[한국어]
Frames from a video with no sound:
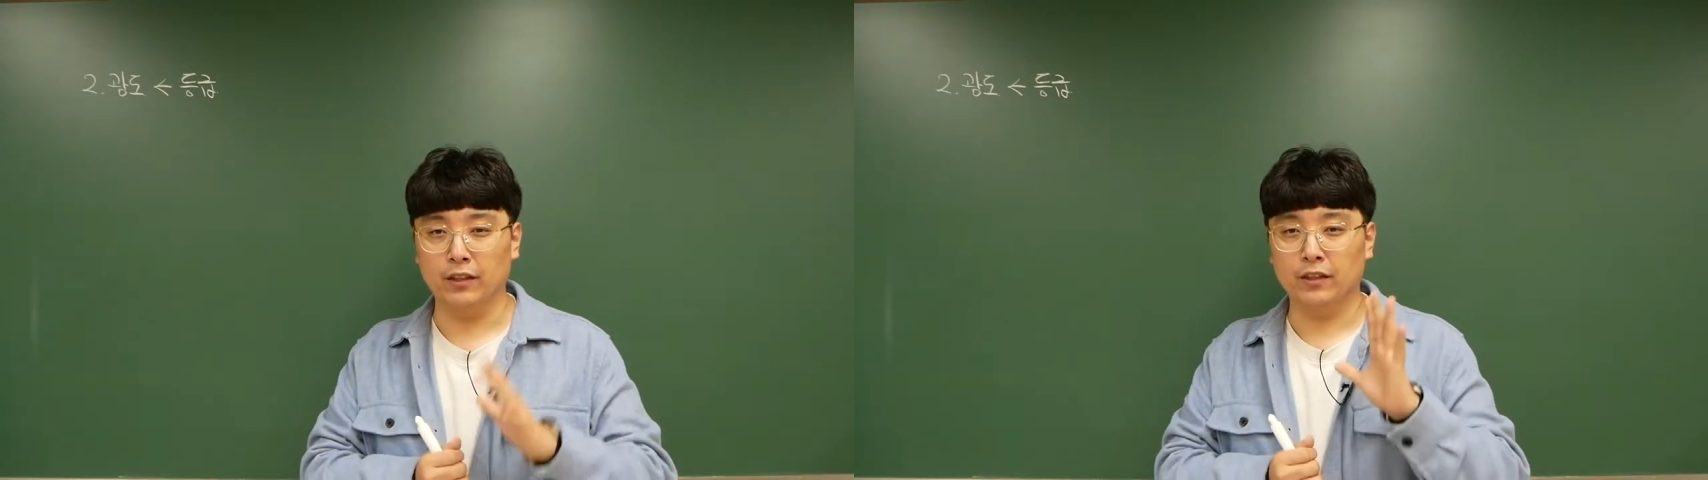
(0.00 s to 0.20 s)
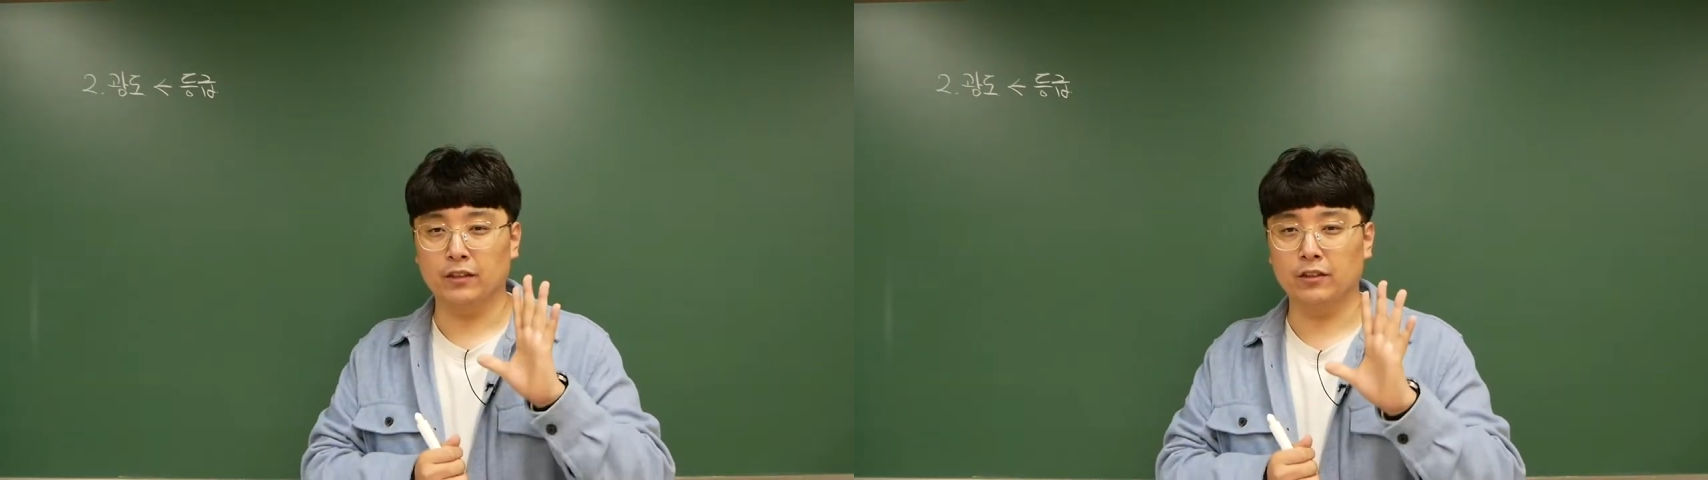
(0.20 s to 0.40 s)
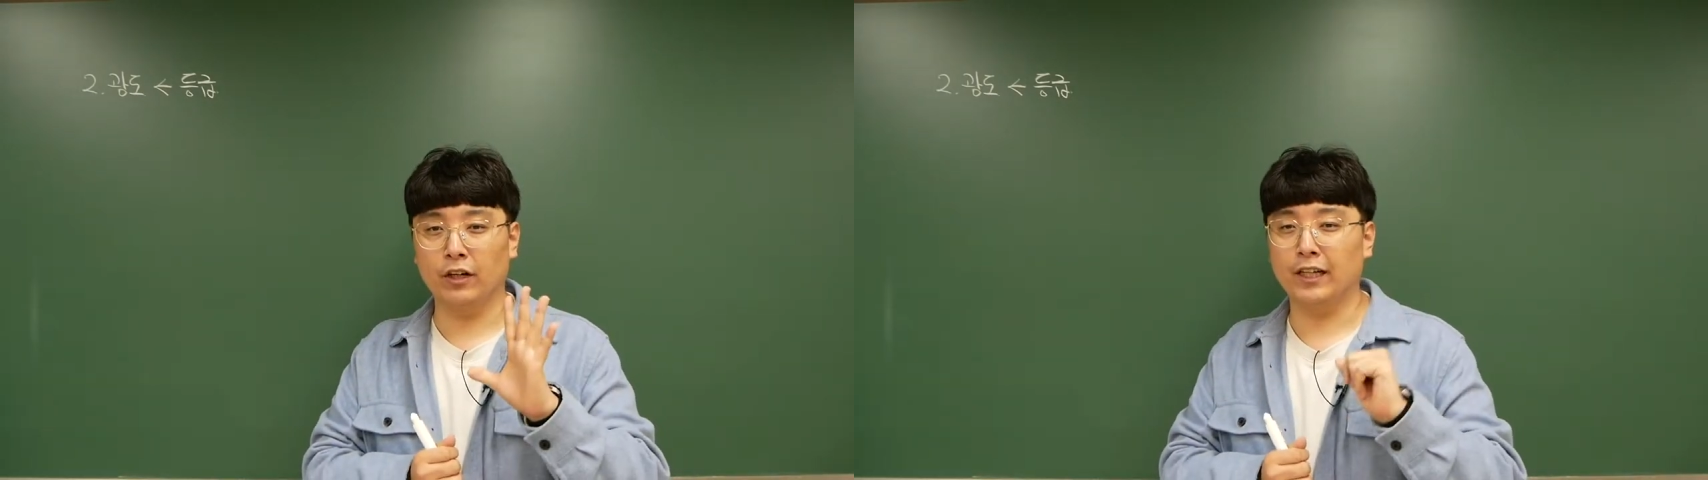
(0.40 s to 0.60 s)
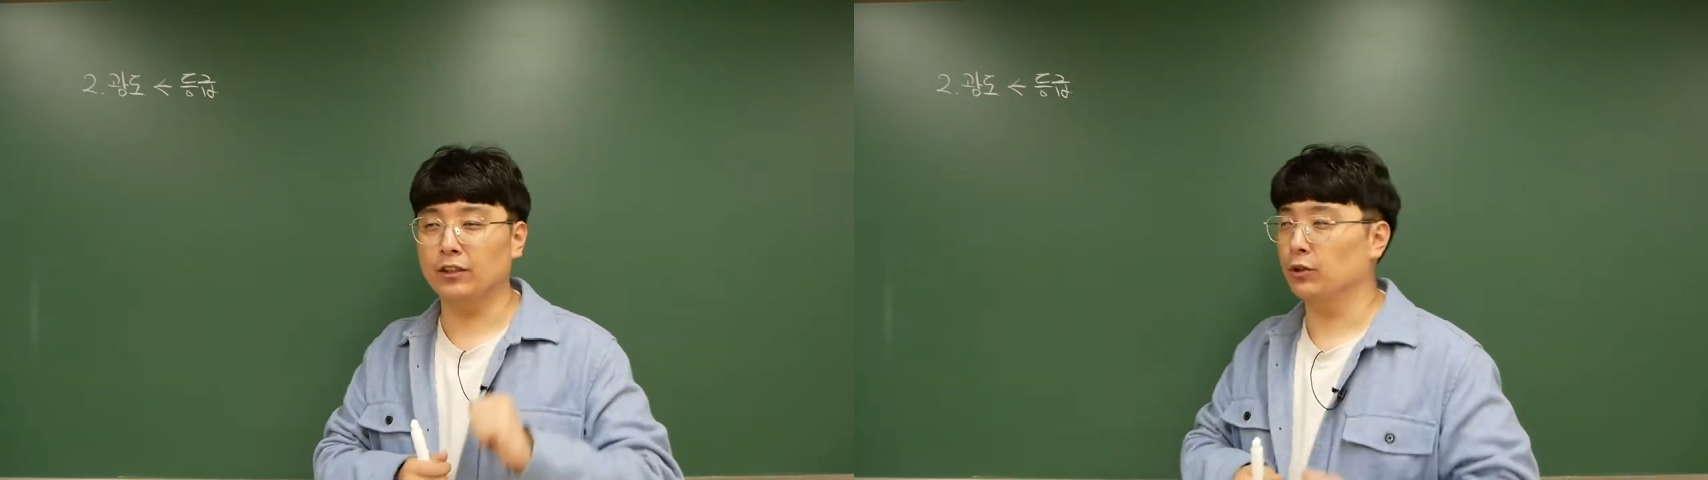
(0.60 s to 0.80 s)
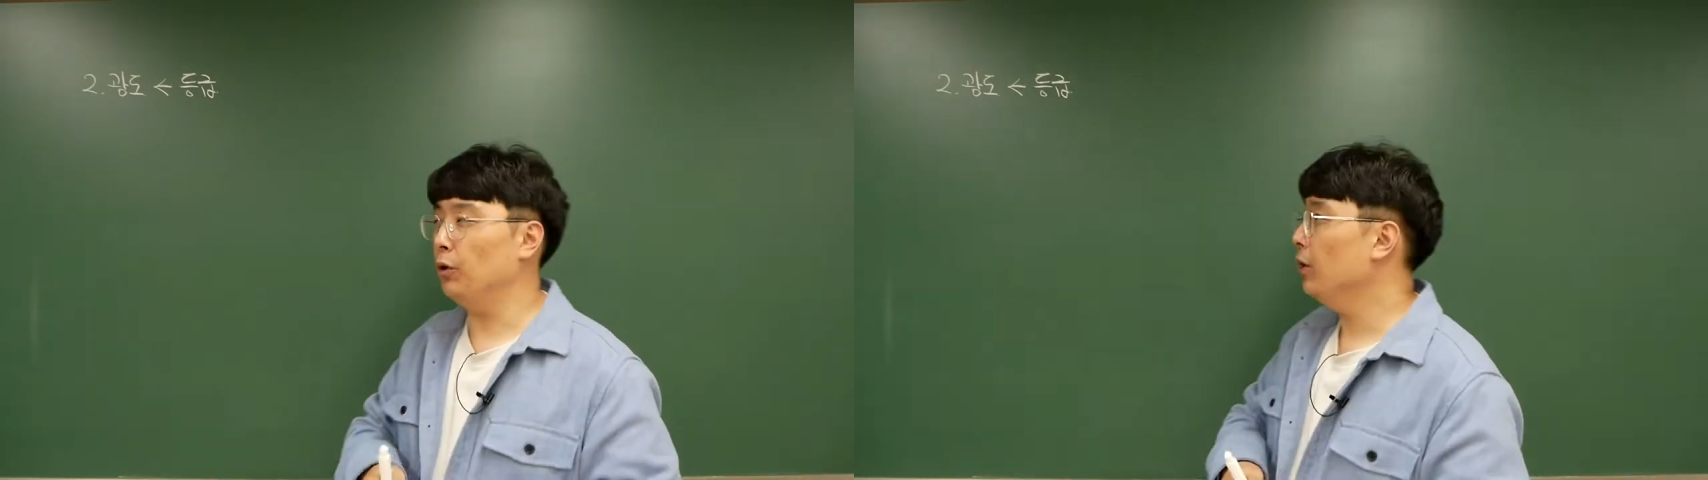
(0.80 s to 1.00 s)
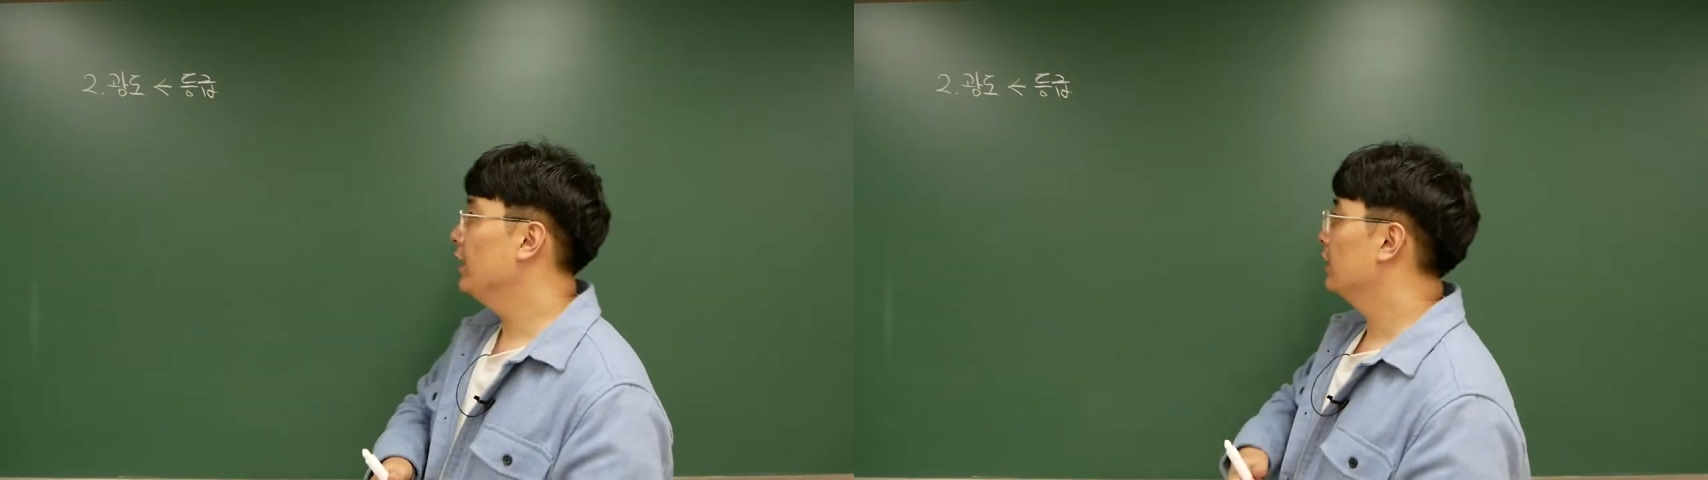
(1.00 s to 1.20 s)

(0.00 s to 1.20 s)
그걸 가지고